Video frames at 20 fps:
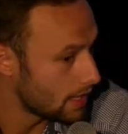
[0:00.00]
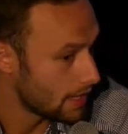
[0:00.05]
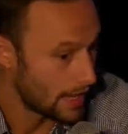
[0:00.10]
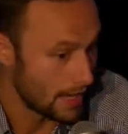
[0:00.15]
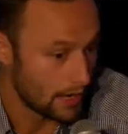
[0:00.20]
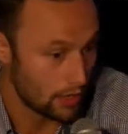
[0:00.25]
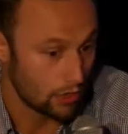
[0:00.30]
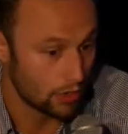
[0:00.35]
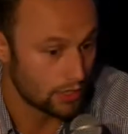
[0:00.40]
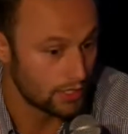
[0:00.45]

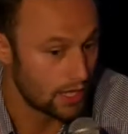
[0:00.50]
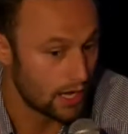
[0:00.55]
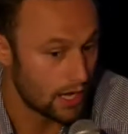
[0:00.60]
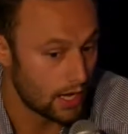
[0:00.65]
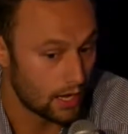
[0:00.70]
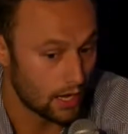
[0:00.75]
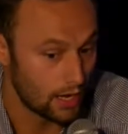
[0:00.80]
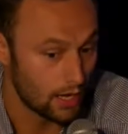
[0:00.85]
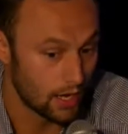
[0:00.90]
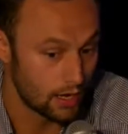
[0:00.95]
alors, il y
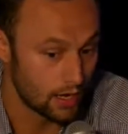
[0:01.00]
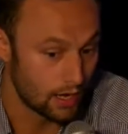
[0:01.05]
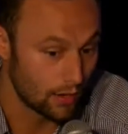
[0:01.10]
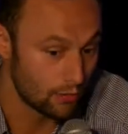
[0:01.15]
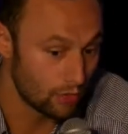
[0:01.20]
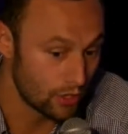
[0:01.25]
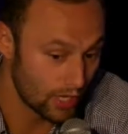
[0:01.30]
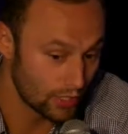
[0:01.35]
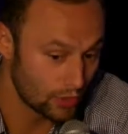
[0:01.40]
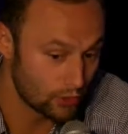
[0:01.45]
a la,
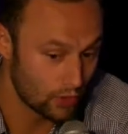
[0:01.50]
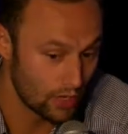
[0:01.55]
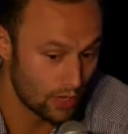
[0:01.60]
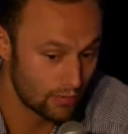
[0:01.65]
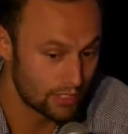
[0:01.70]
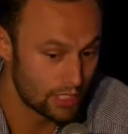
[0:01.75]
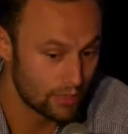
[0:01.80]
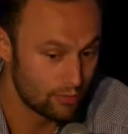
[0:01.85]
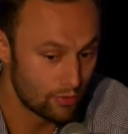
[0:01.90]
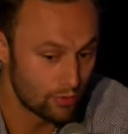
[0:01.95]
rémunération est un
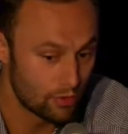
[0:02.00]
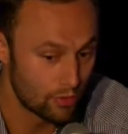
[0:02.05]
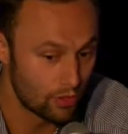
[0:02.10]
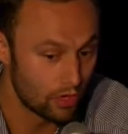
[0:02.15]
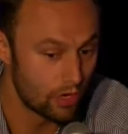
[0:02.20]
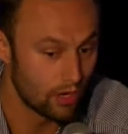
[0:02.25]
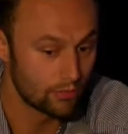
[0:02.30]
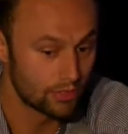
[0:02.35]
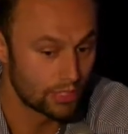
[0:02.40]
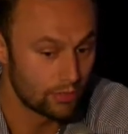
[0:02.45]
petit peu,
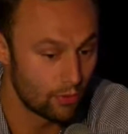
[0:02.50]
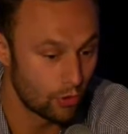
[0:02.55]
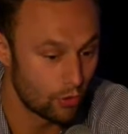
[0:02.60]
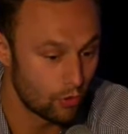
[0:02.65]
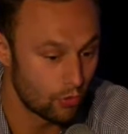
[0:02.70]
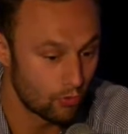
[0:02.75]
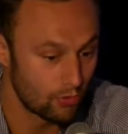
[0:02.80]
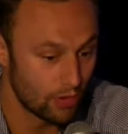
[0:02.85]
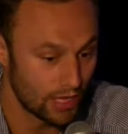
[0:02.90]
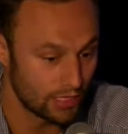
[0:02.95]
euh,
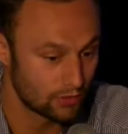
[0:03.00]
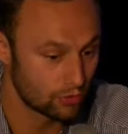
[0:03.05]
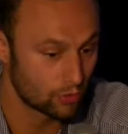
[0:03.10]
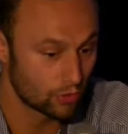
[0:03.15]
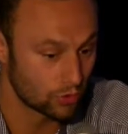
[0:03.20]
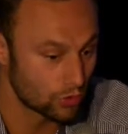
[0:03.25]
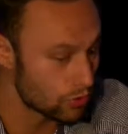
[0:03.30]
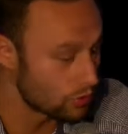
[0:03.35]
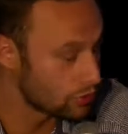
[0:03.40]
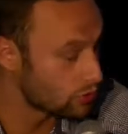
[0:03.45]
complexe, donc
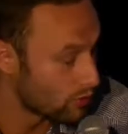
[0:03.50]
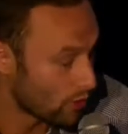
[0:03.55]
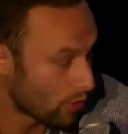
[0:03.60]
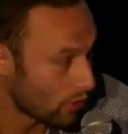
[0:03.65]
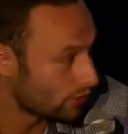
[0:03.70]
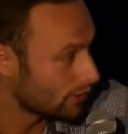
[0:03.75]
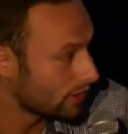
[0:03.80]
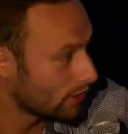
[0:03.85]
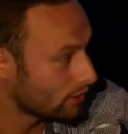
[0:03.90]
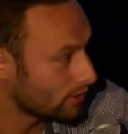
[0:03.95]
je, peux
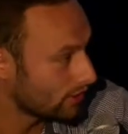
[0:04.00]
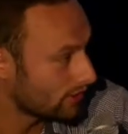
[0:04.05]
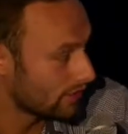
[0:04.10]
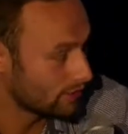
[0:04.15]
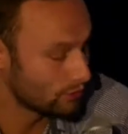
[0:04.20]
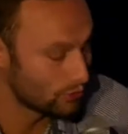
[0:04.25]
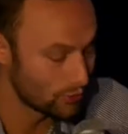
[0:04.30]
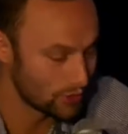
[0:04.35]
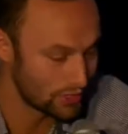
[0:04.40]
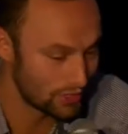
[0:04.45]
rentrer en détail
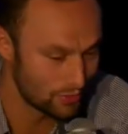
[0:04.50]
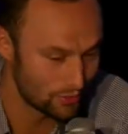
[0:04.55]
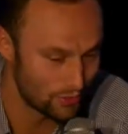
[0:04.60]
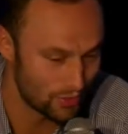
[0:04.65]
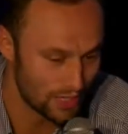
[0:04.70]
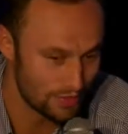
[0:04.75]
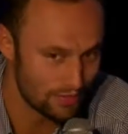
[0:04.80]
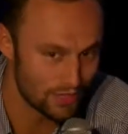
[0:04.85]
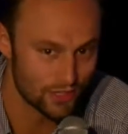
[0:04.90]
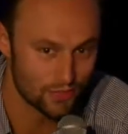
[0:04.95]
dedans si vous
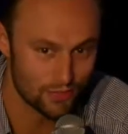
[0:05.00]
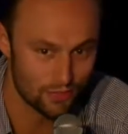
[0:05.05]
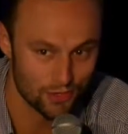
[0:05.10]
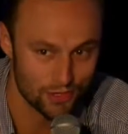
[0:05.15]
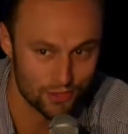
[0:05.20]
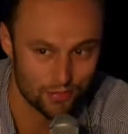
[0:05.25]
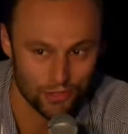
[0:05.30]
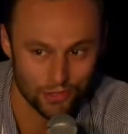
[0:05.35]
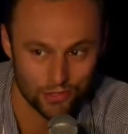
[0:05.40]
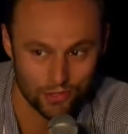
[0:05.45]
voulez, mais je,
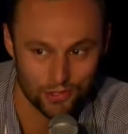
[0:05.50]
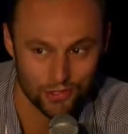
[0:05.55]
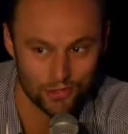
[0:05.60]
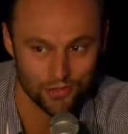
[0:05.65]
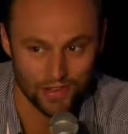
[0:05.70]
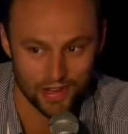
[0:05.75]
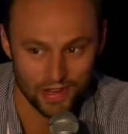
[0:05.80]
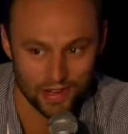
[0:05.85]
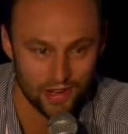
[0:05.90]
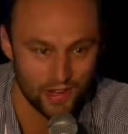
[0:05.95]
pense que je
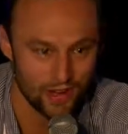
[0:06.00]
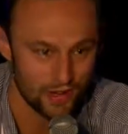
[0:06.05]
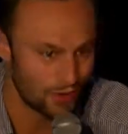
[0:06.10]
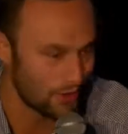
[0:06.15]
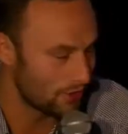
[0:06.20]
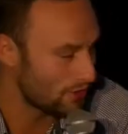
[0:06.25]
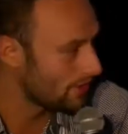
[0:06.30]
vais. C'est juste parce